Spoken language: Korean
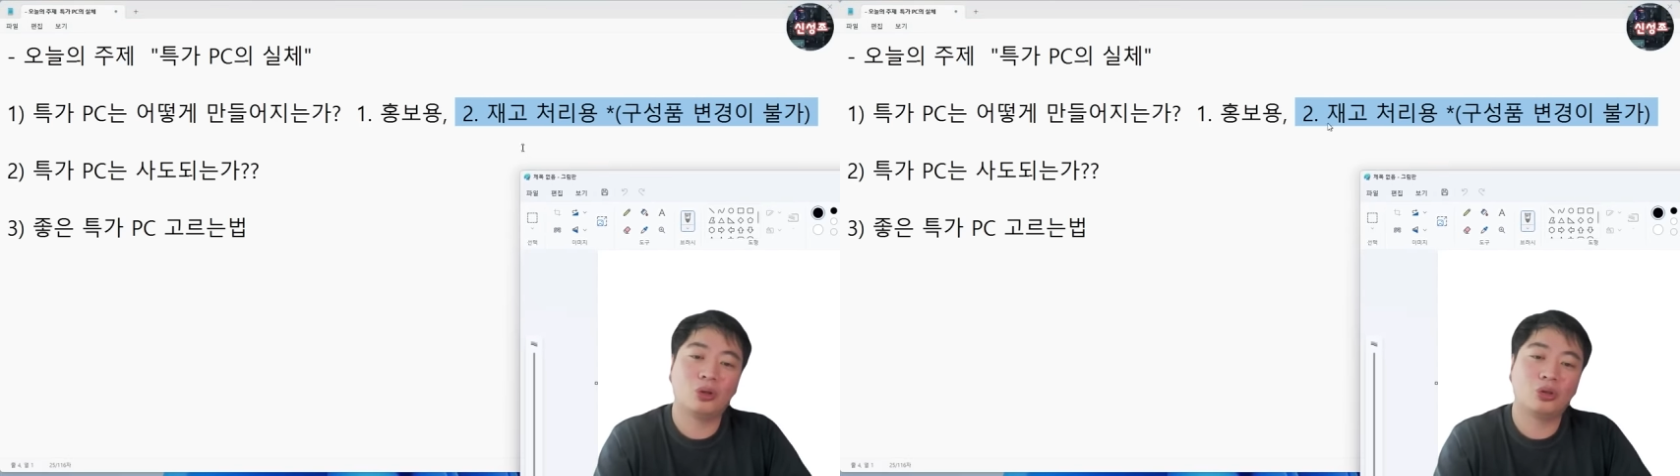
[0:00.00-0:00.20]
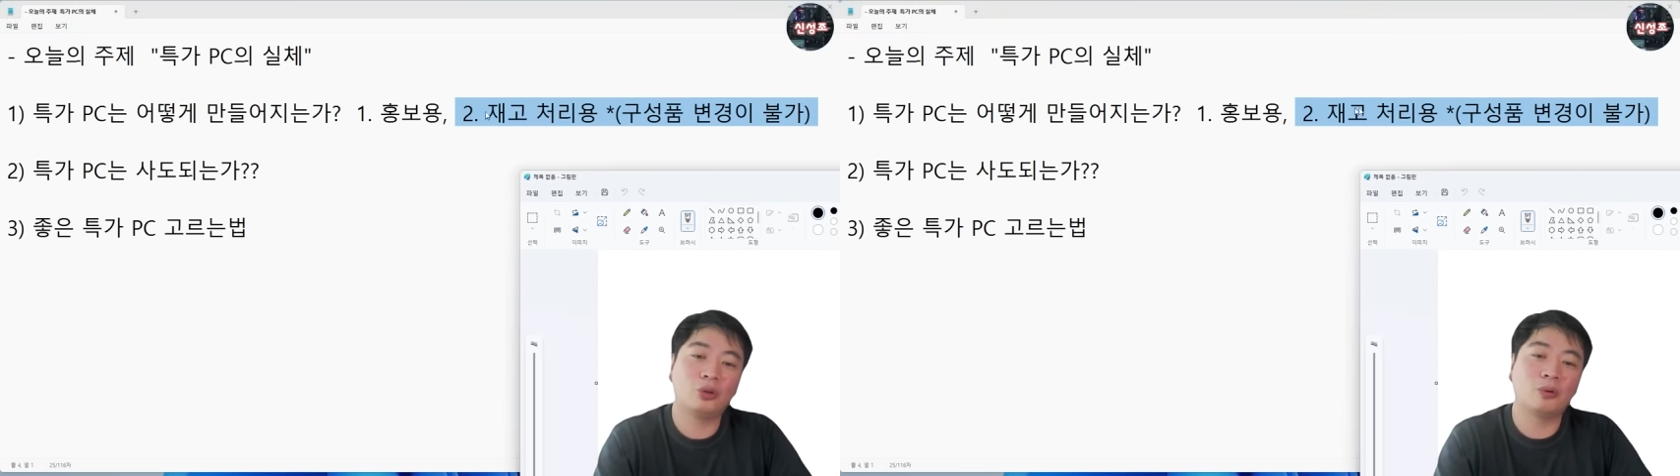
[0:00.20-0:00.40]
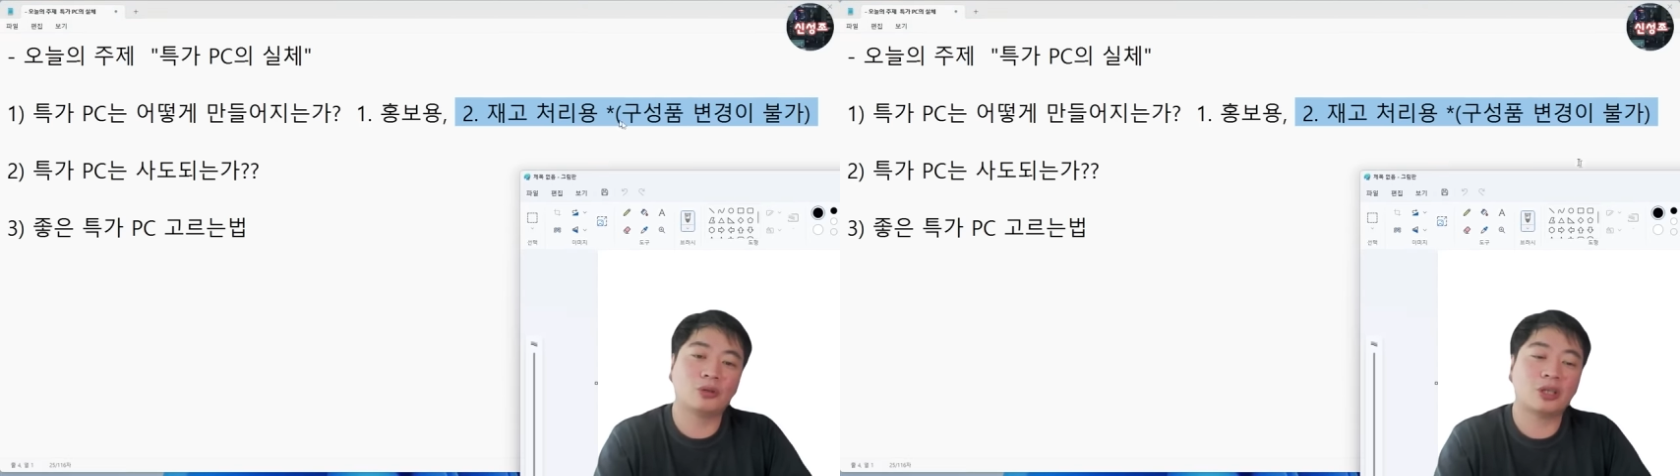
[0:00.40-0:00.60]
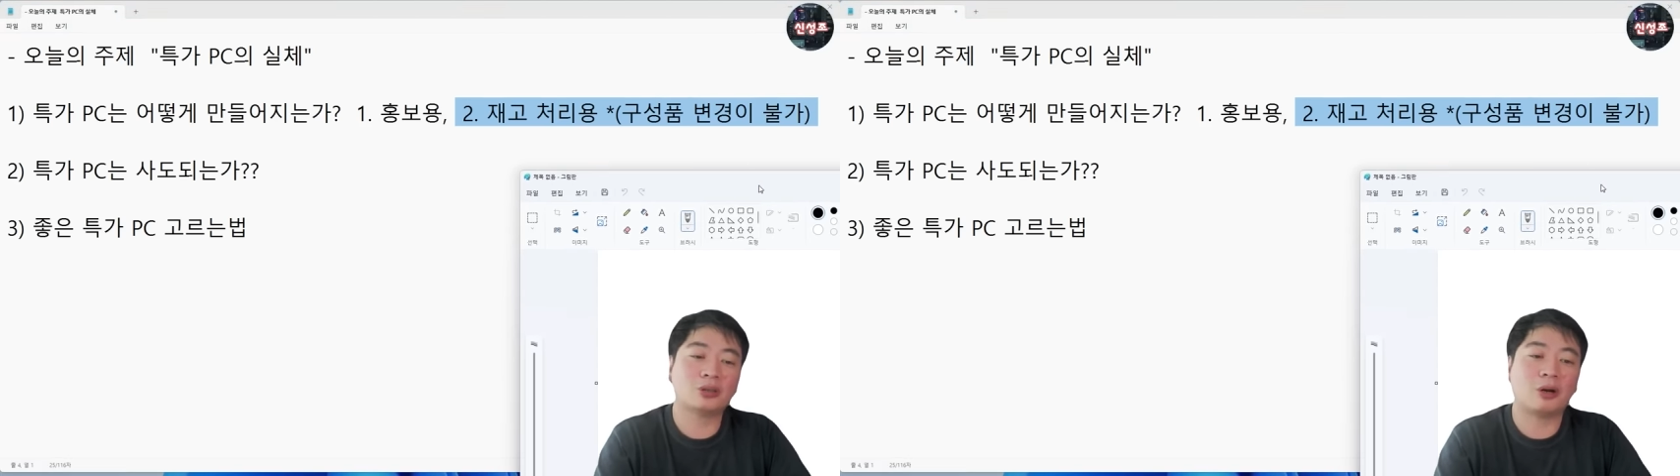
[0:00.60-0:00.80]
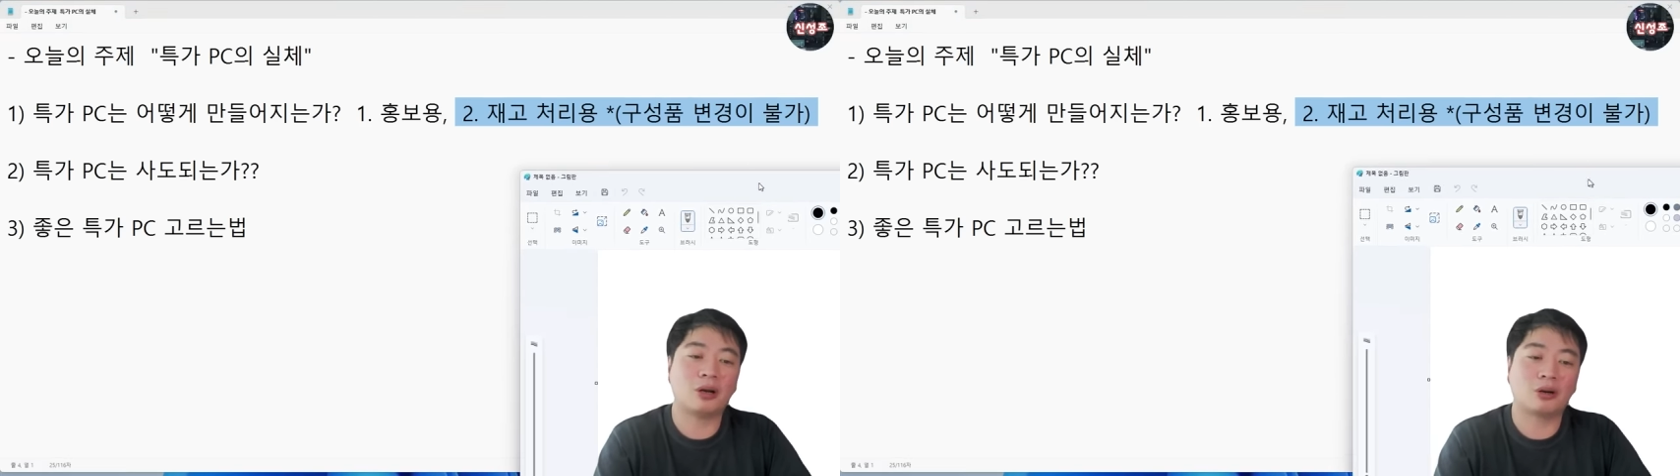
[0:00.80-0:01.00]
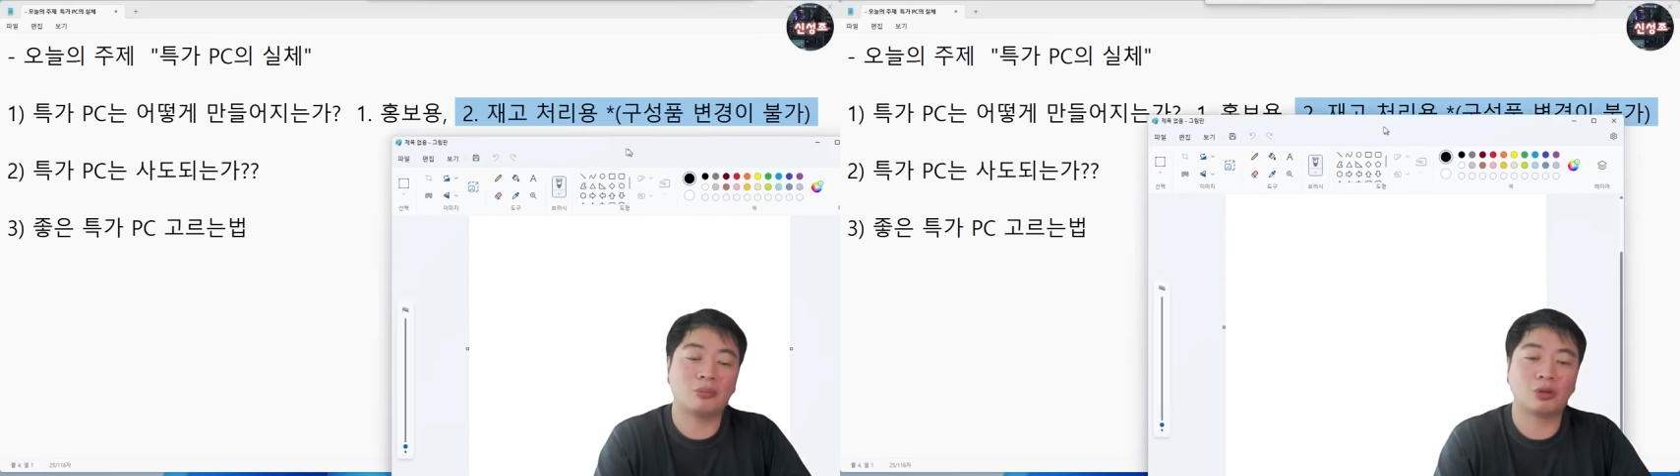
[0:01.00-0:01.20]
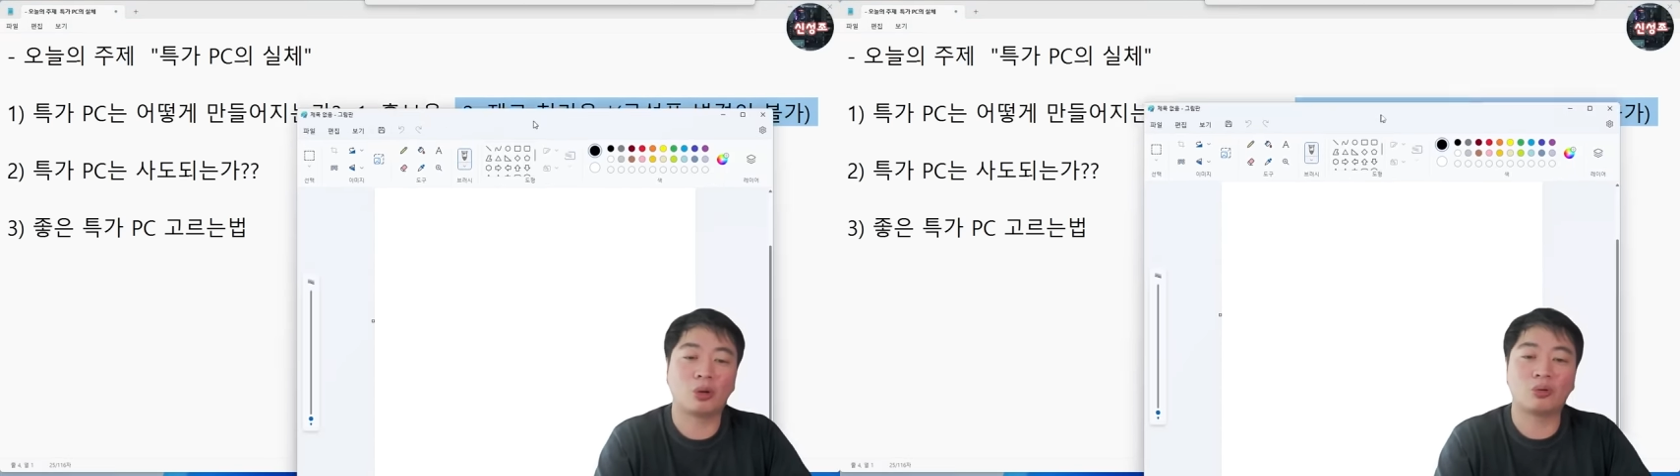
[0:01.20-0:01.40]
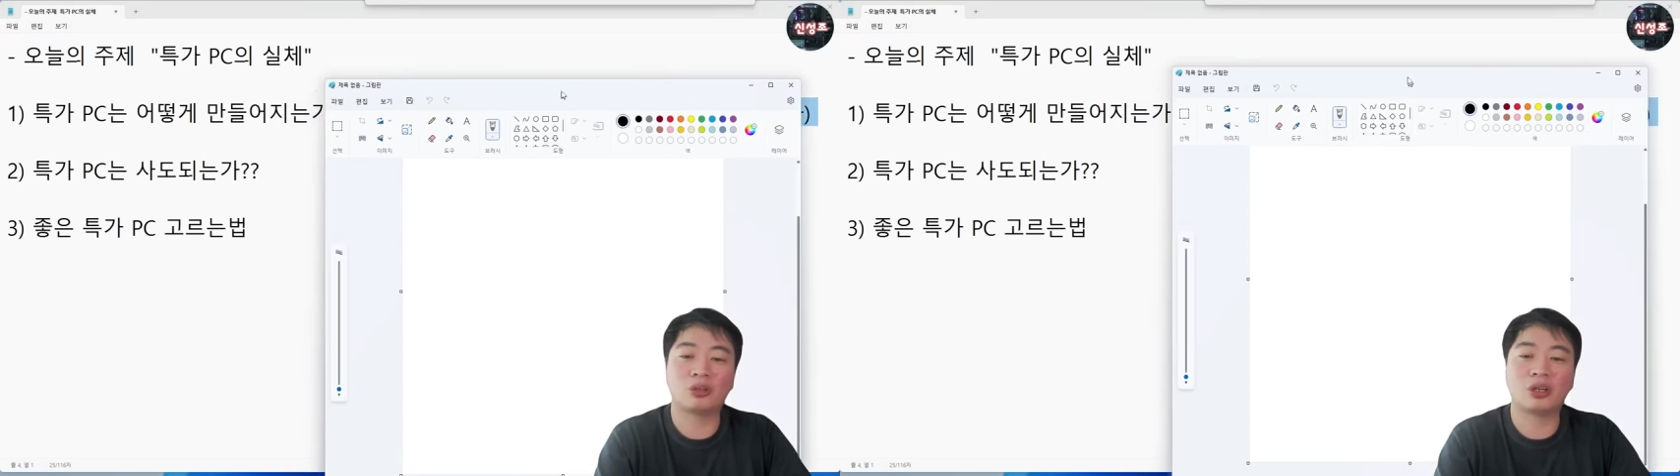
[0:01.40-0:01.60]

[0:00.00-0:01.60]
2번은 사지 말라 그러면 결국은